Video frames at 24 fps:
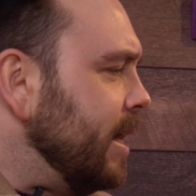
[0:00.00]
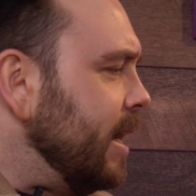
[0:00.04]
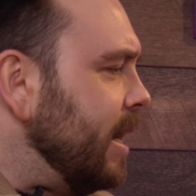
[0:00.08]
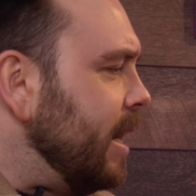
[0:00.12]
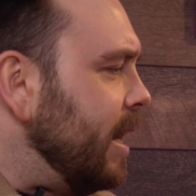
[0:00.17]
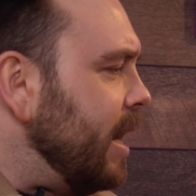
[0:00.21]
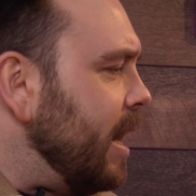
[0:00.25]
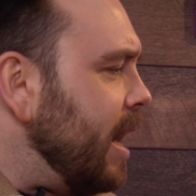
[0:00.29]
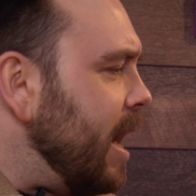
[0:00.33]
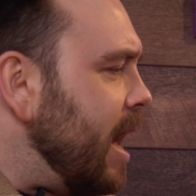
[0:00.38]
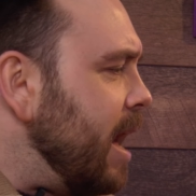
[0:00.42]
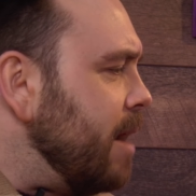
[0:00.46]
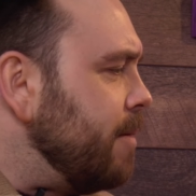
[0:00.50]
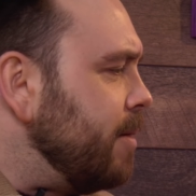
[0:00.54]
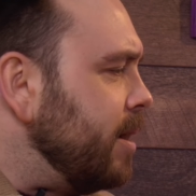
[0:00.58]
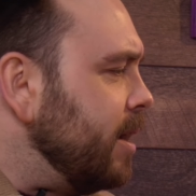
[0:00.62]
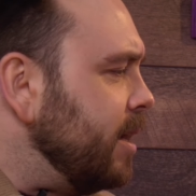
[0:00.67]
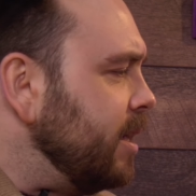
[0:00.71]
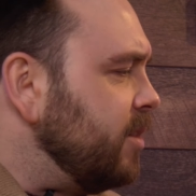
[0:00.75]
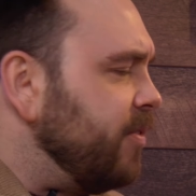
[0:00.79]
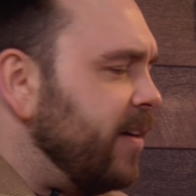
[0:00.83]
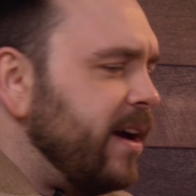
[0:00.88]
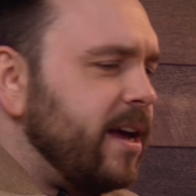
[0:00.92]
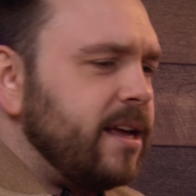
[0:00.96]
Äh,
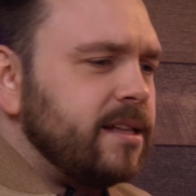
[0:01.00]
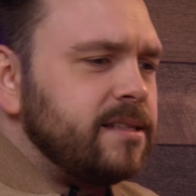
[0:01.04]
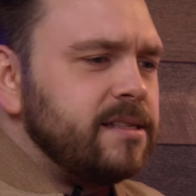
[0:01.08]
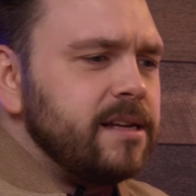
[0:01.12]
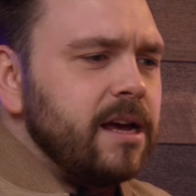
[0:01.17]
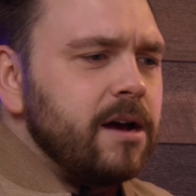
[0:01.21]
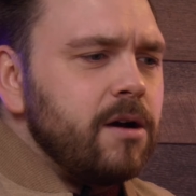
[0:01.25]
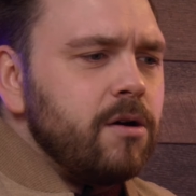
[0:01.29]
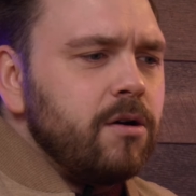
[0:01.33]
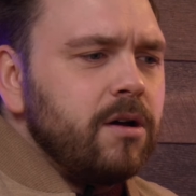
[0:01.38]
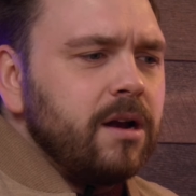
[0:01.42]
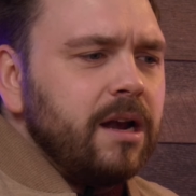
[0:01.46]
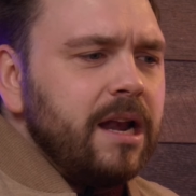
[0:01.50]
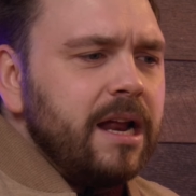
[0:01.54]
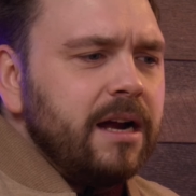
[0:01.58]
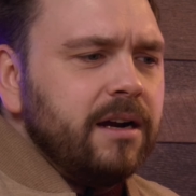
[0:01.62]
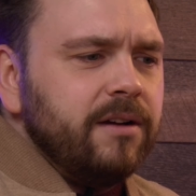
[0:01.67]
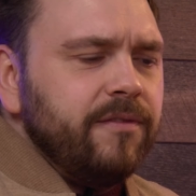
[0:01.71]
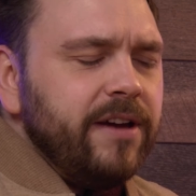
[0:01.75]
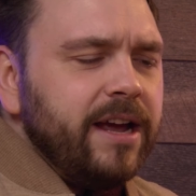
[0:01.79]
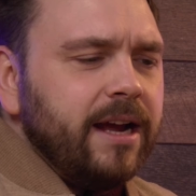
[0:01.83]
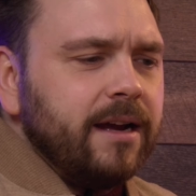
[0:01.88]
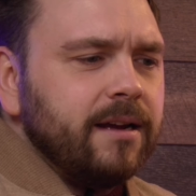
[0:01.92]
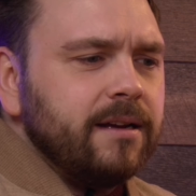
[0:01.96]
aber ich war jetzt ja auch
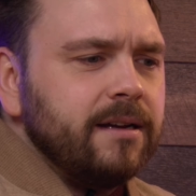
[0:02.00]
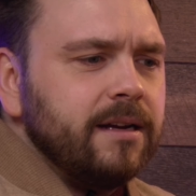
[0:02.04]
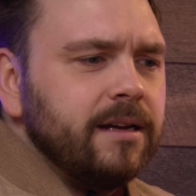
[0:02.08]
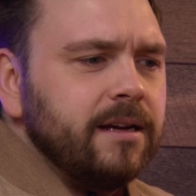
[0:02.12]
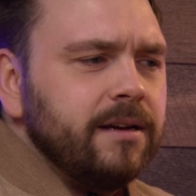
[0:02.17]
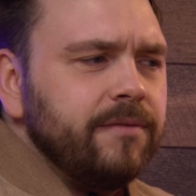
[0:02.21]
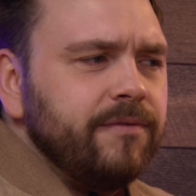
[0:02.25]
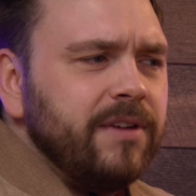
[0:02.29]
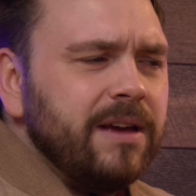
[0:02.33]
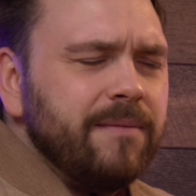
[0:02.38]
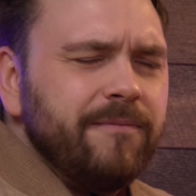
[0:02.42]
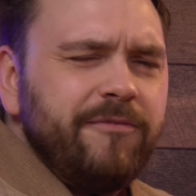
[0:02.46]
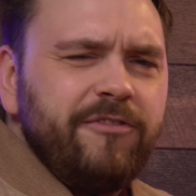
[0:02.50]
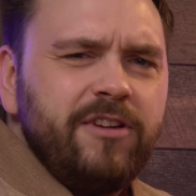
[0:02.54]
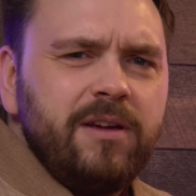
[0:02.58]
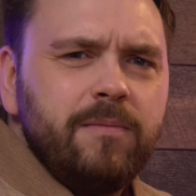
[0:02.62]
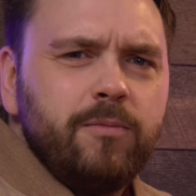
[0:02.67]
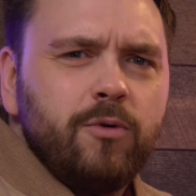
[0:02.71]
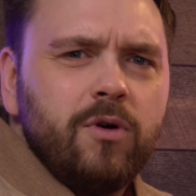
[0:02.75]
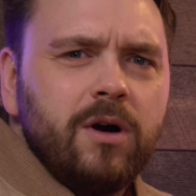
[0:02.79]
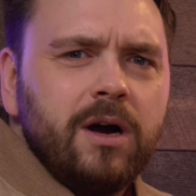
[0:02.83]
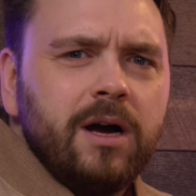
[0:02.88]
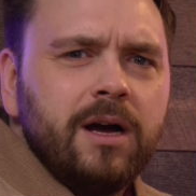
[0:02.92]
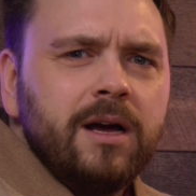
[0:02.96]
lange weg, ne? Wir haben
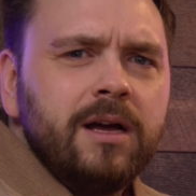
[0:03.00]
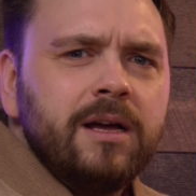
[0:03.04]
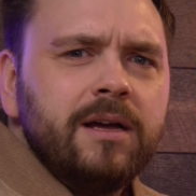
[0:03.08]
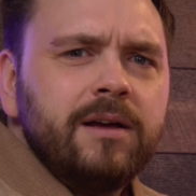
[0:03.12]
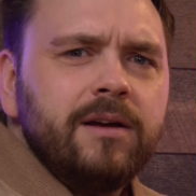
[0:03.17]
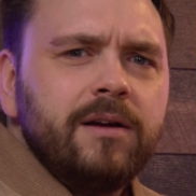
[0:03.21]
Februar.